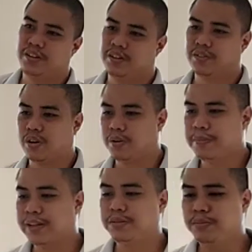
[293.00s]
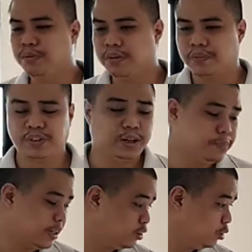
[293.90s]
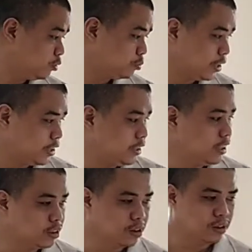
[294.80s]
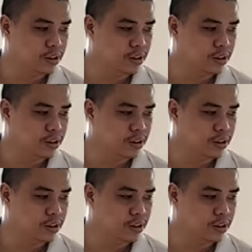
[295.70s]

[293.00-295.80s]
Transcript: So, maximum of 3 bedrooms pwede dito